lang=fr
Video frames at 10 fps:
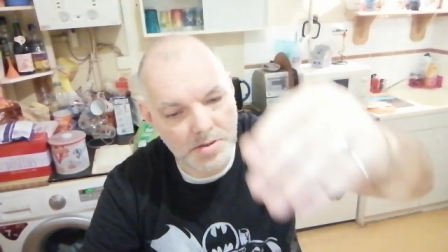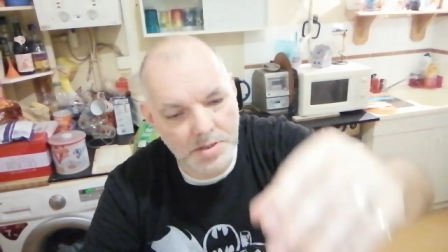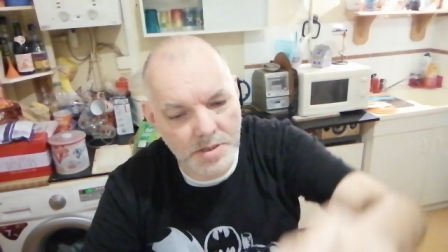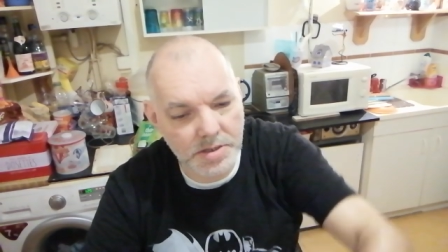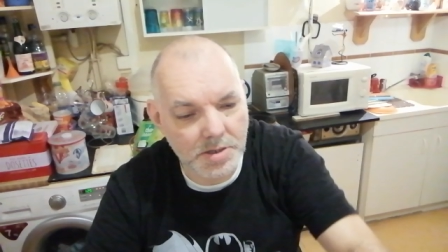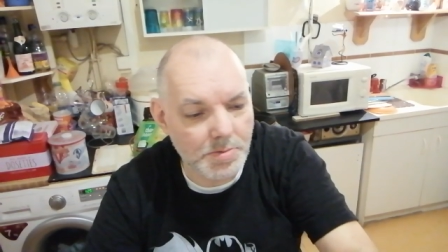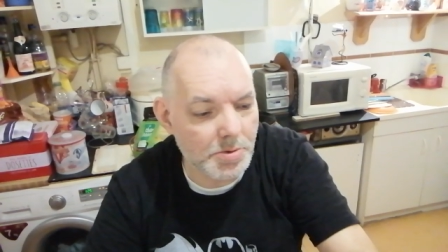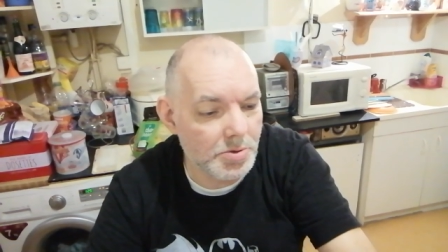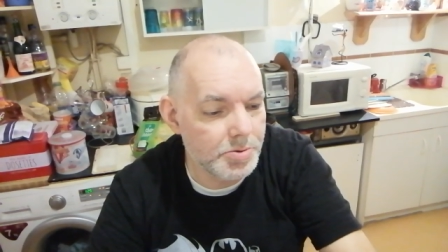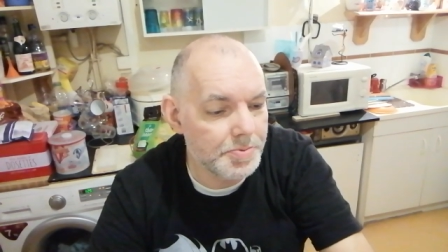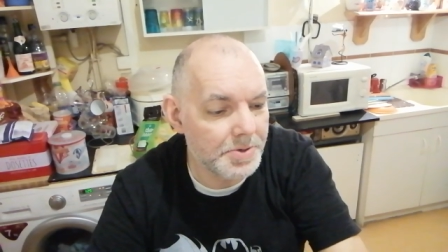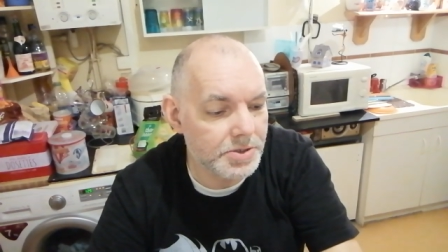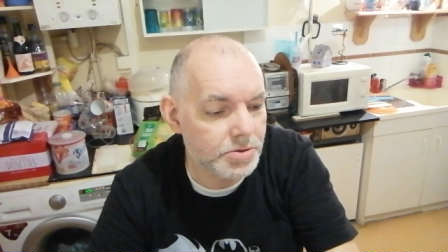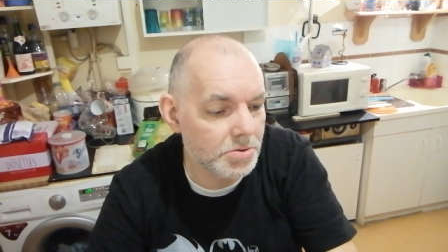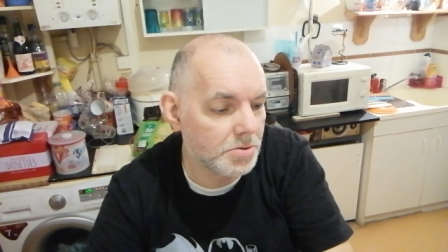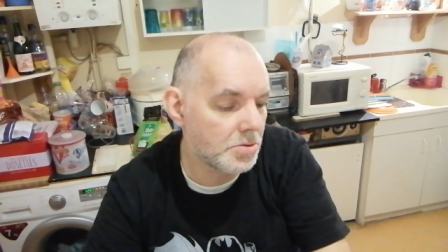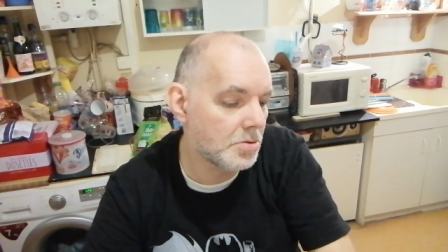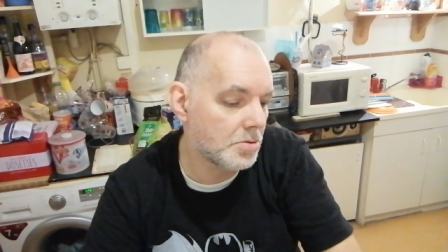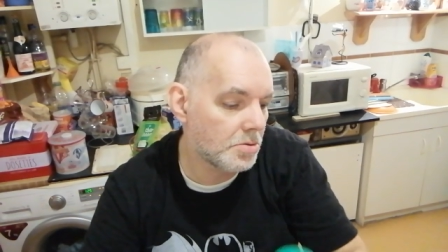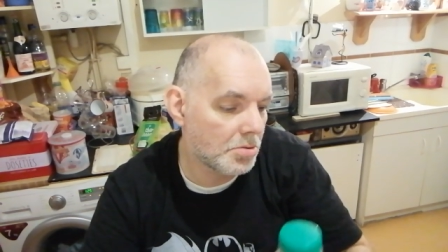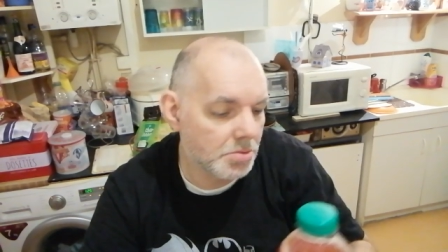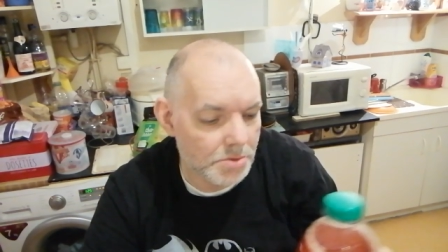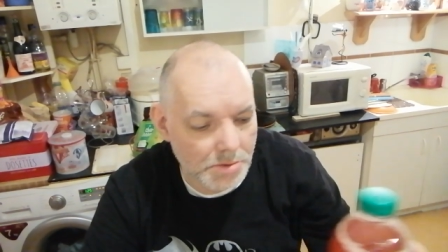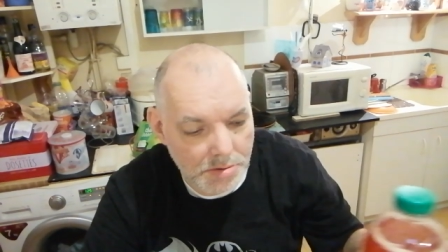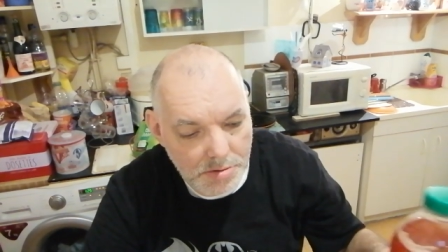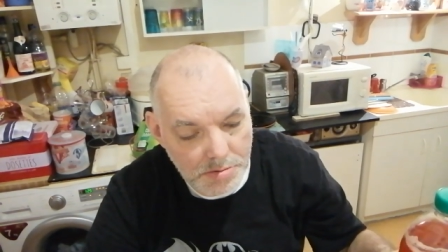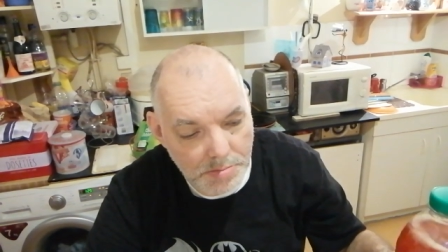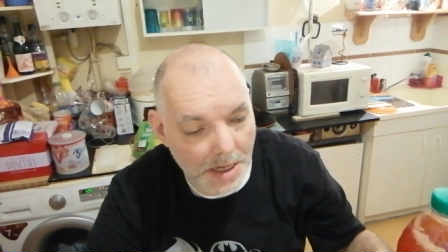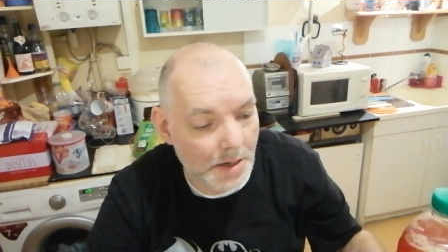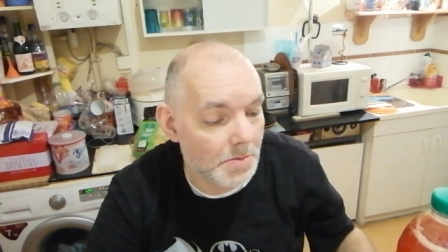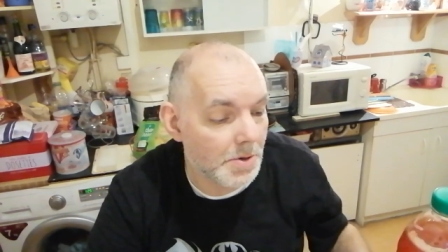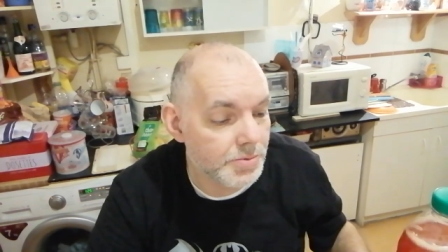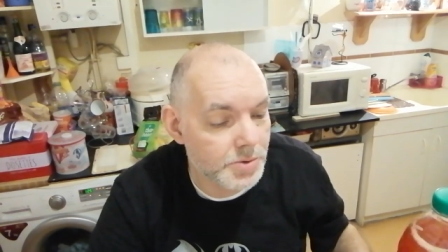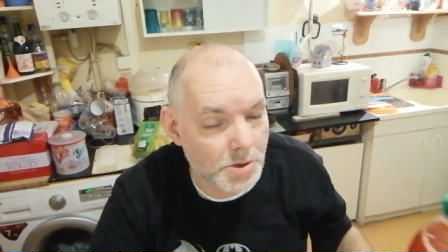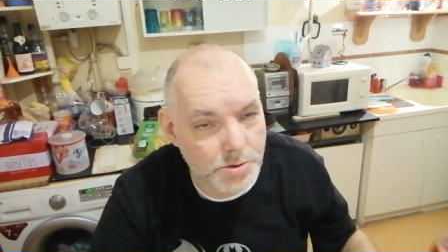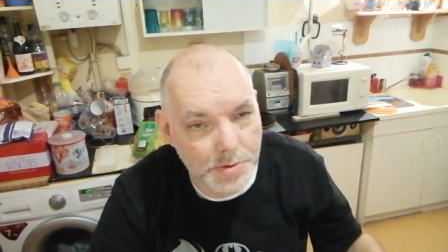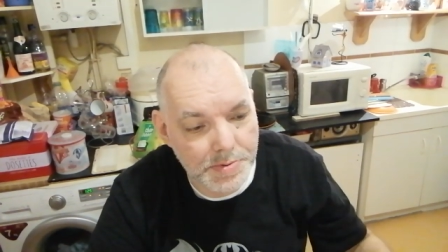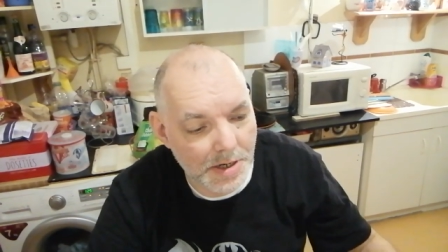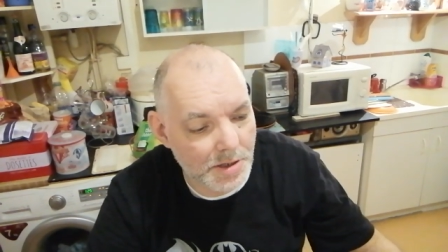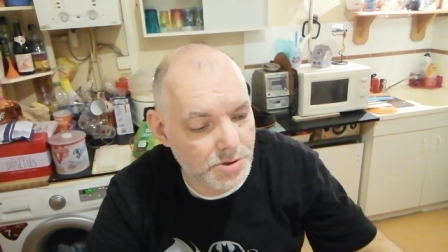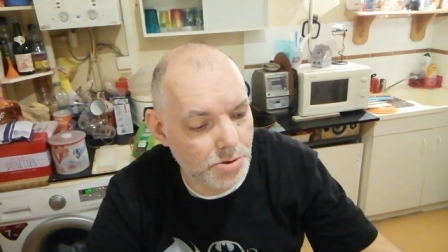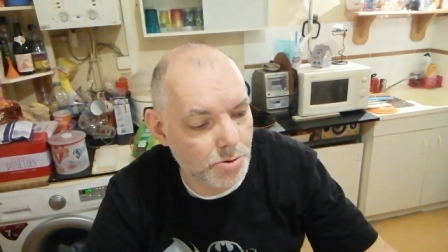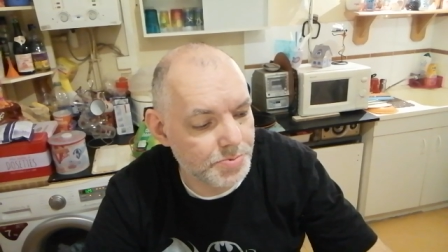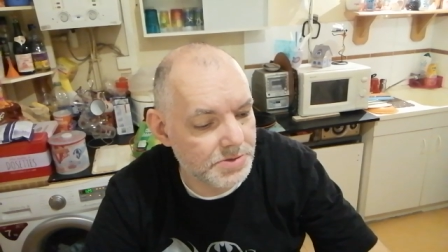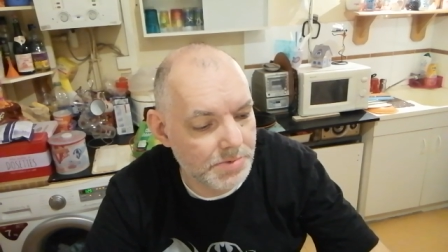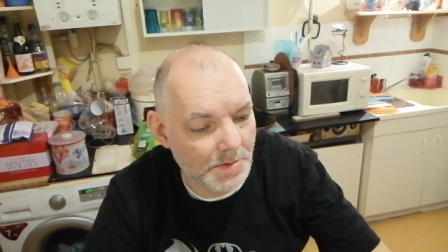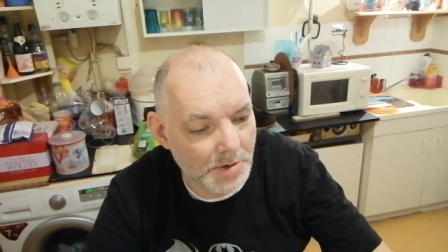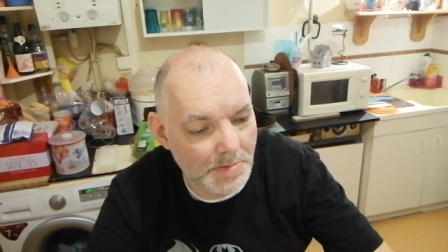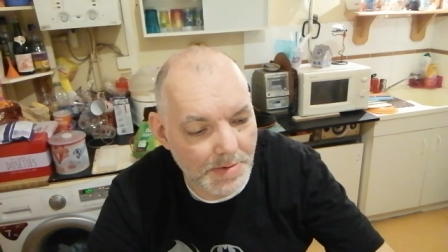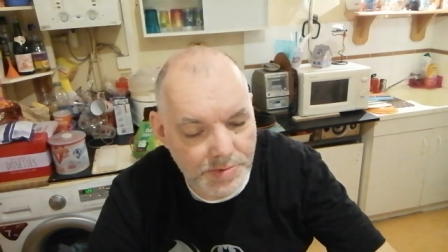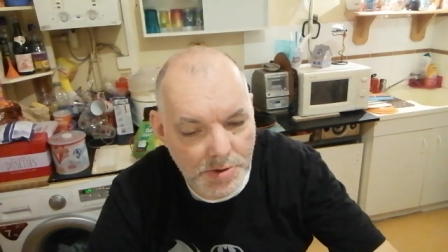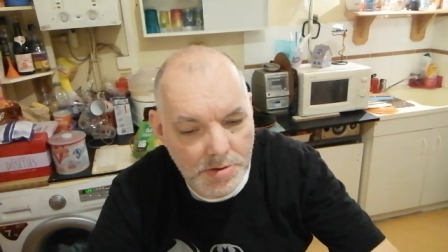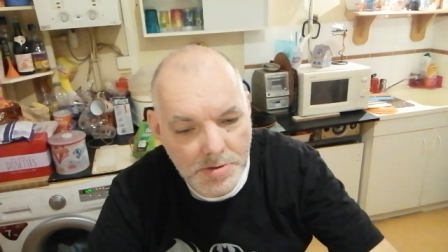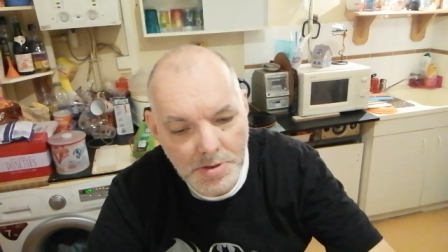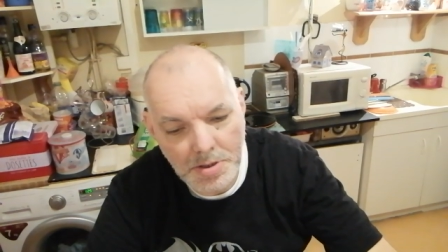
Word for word: Et comme euh, du fait, euh, bah, en même temps, je fais un genre de petit blabla en même temps.